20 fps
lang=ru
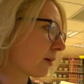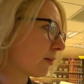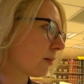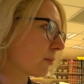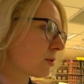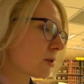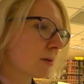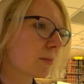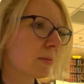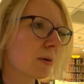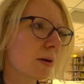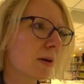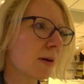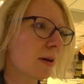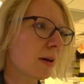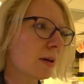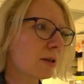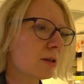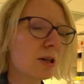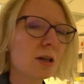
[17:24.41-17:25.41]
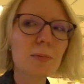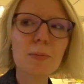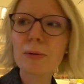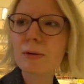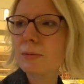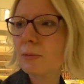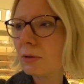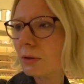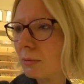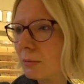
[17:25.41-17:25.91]
В общем, Сейчас
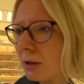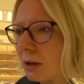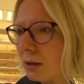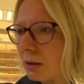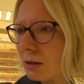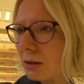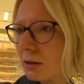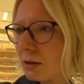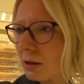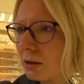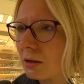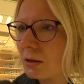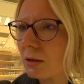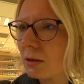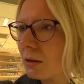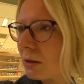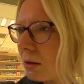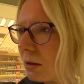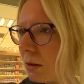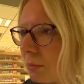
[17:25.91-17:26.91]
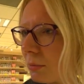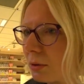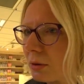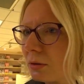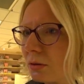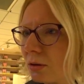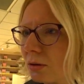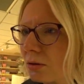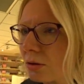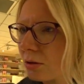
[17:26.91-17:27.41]
посмотрим, какие здесь
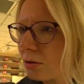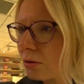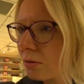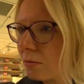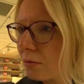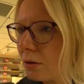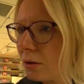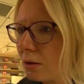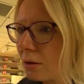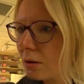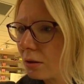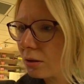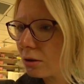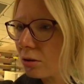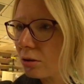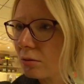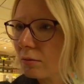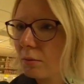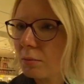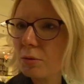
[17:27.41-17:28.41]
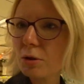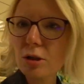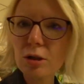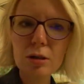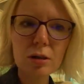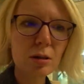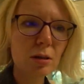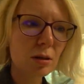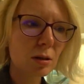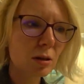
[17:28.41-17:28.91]
продаются сувениры и что вообще